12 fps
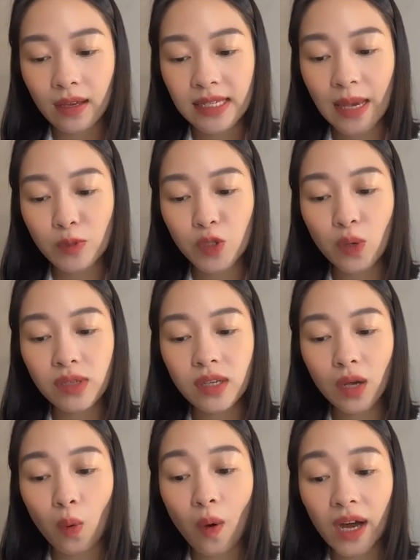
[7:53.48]
giảm xuống
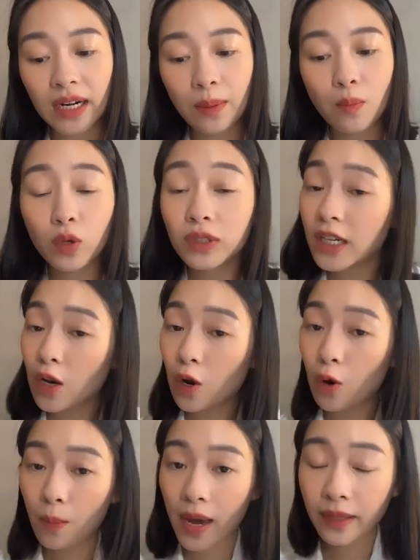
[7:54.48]
dưới khoảng là bốn ki
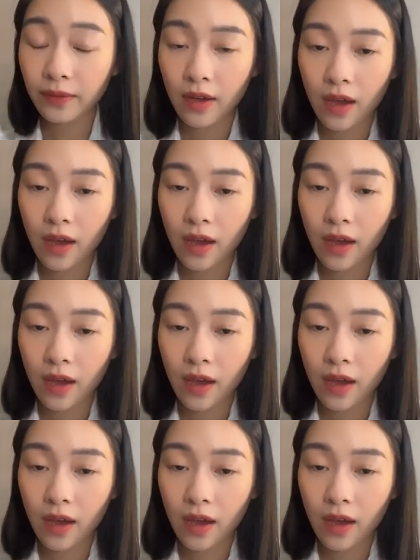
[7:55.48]
lô mét